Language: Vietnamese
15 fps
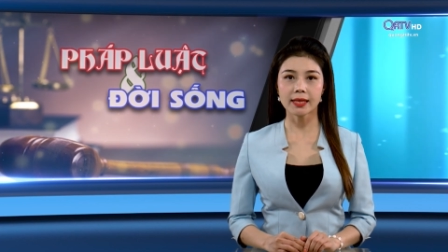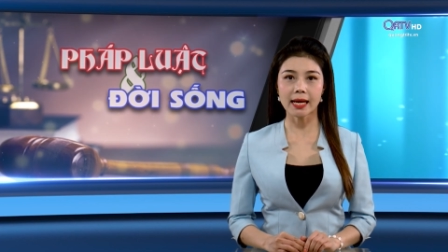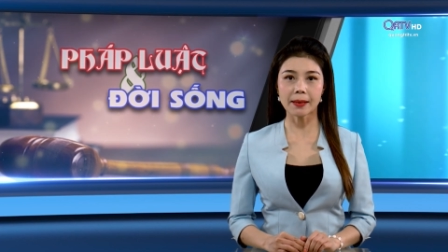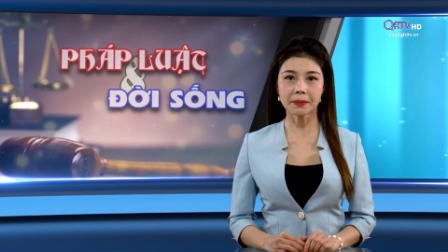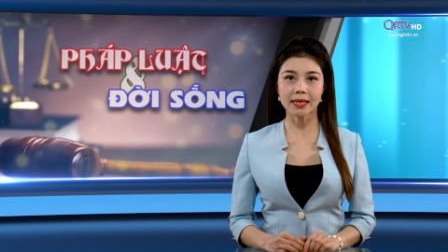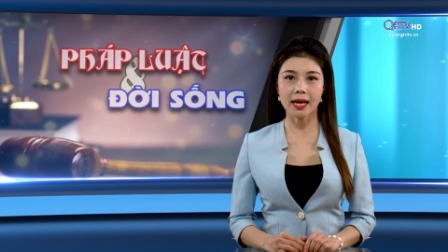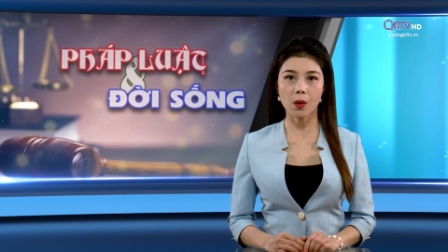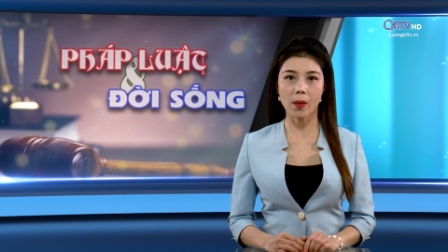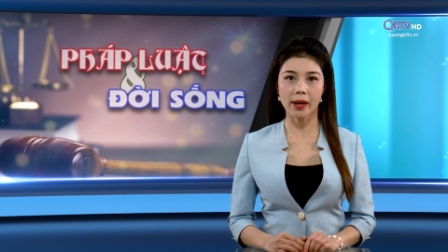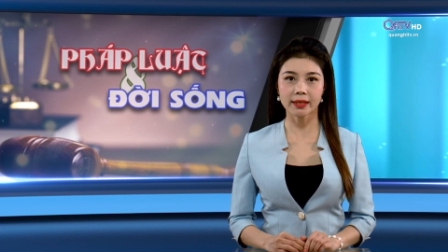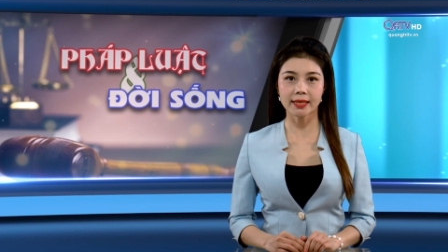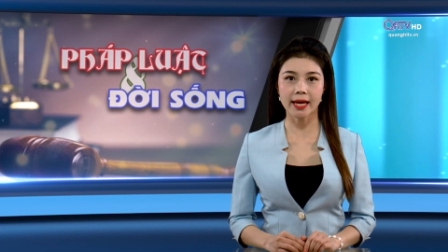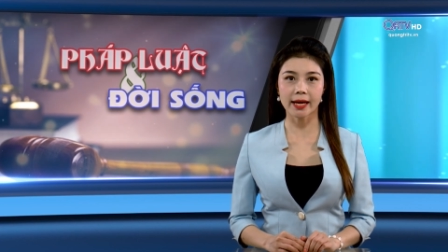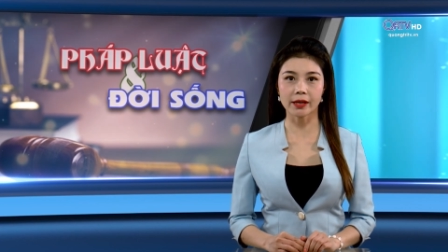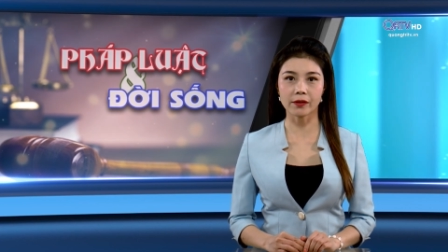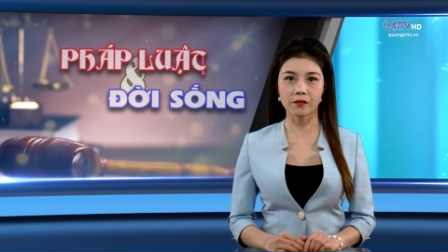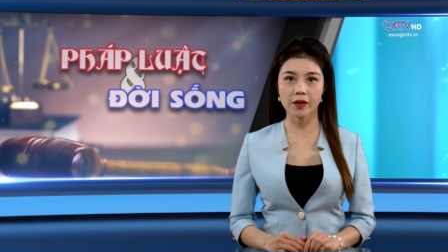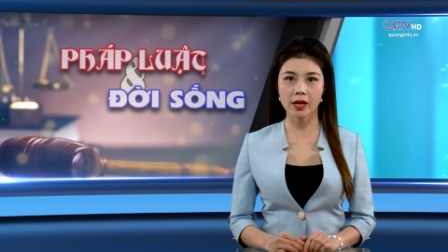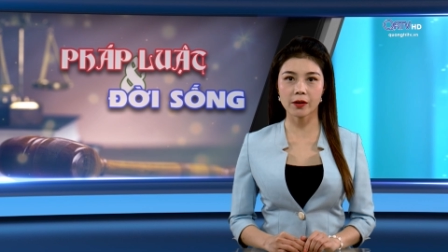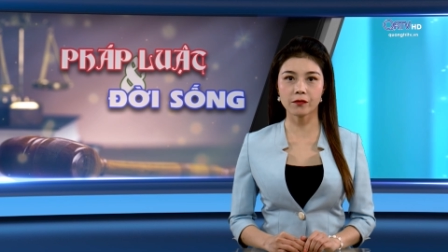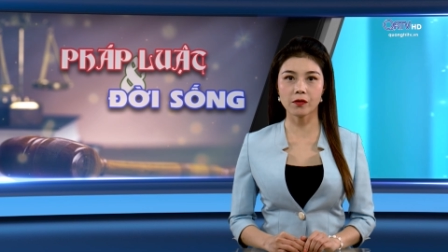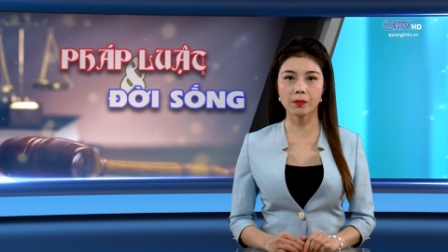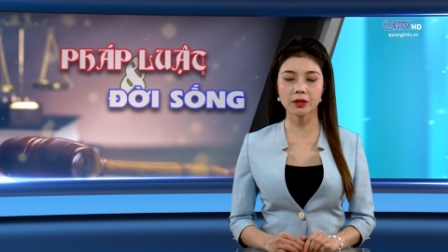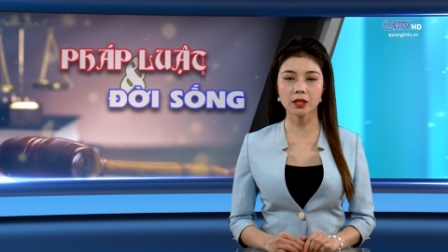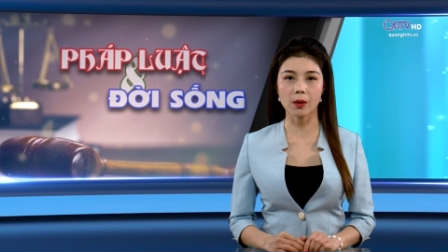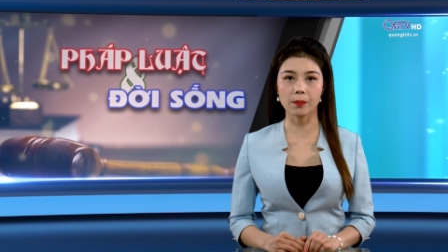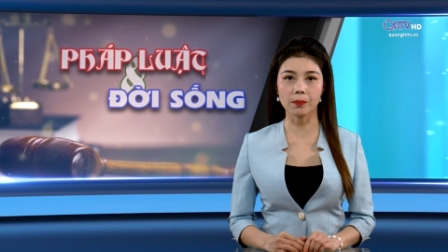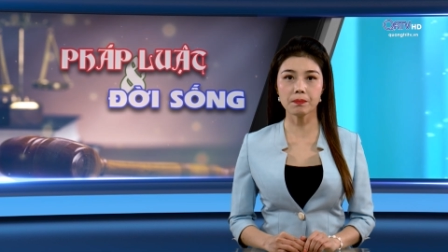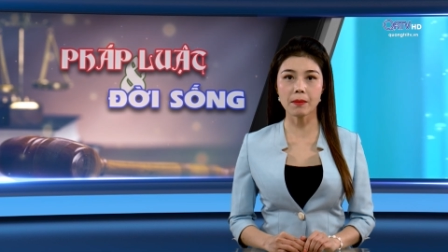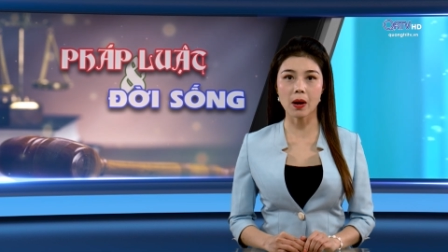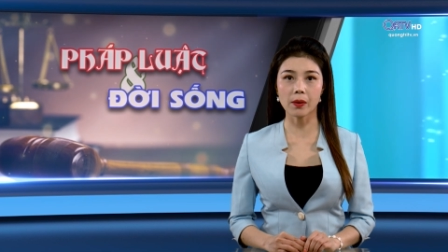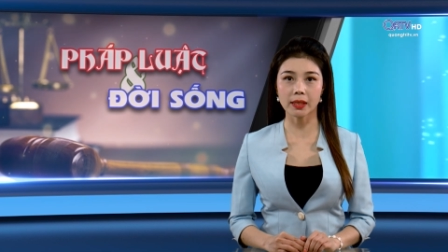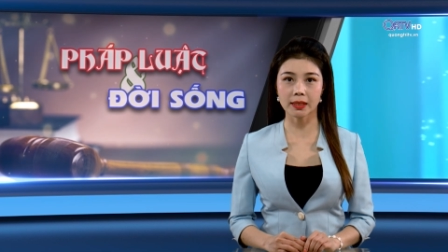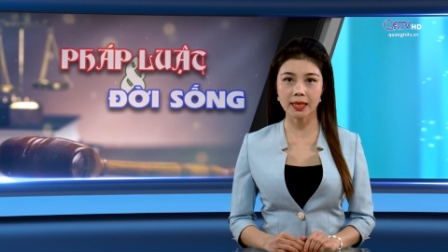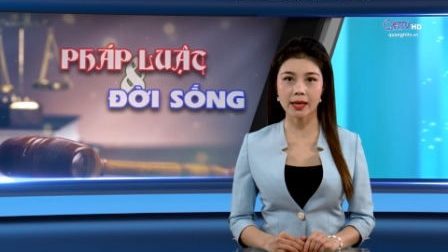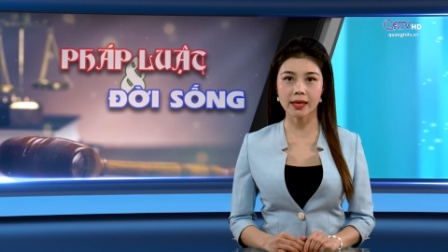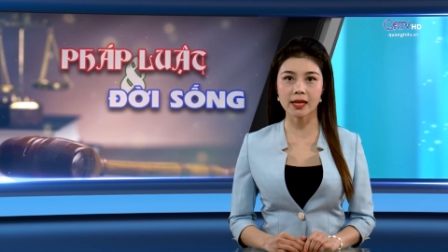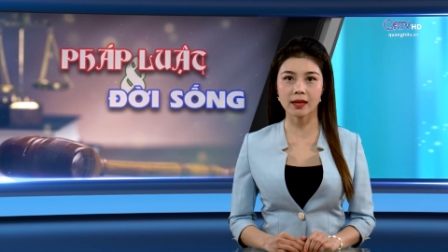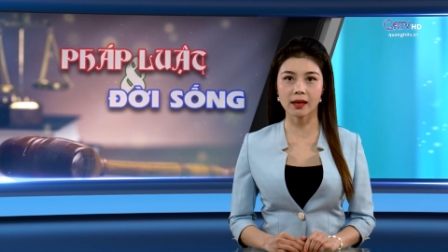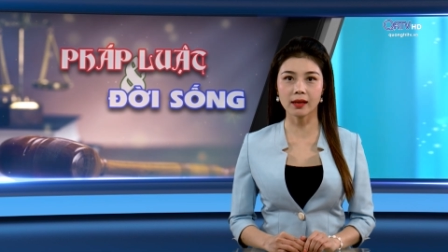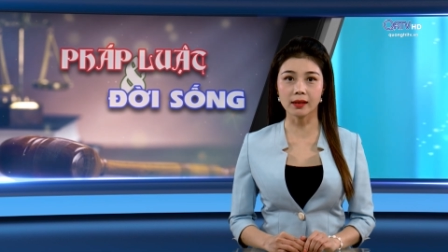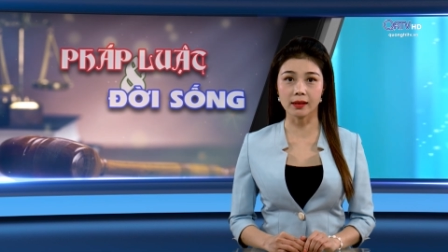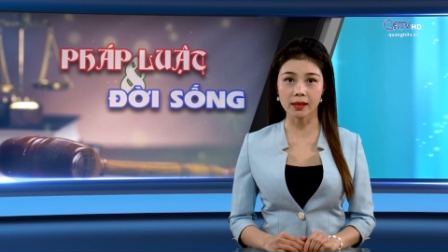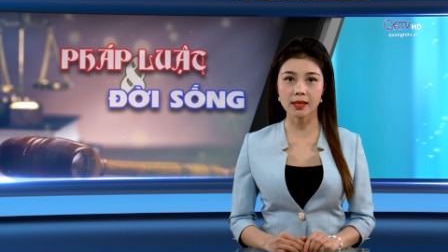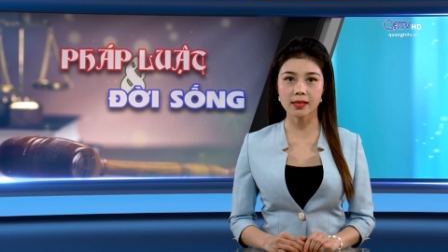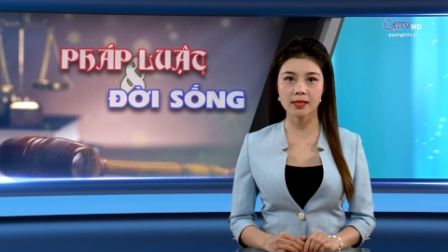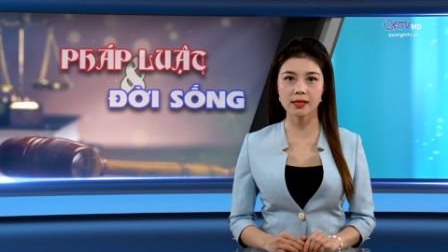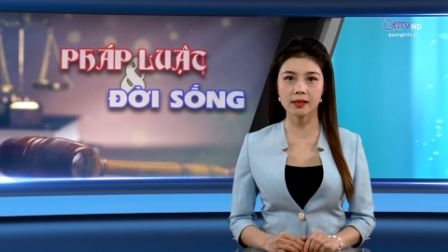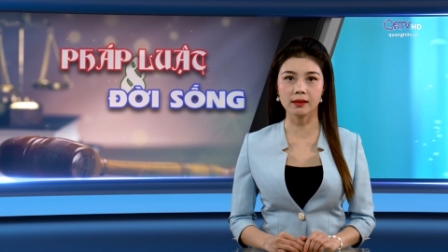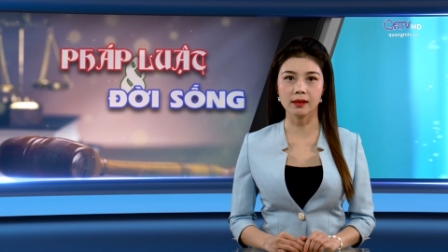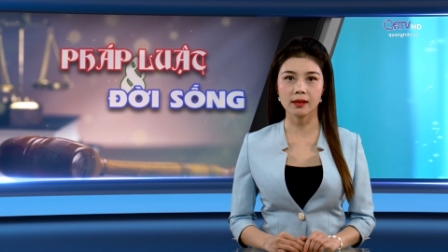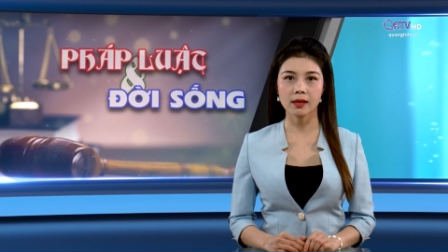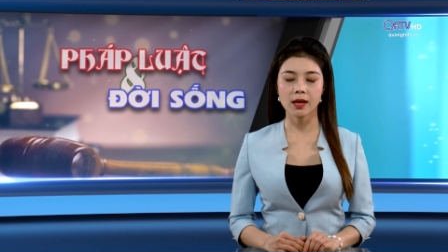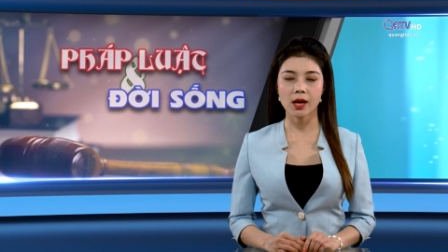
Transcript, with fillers: tham gia hòa giải về phòng chống bạo lực gia đình ở cơ sở,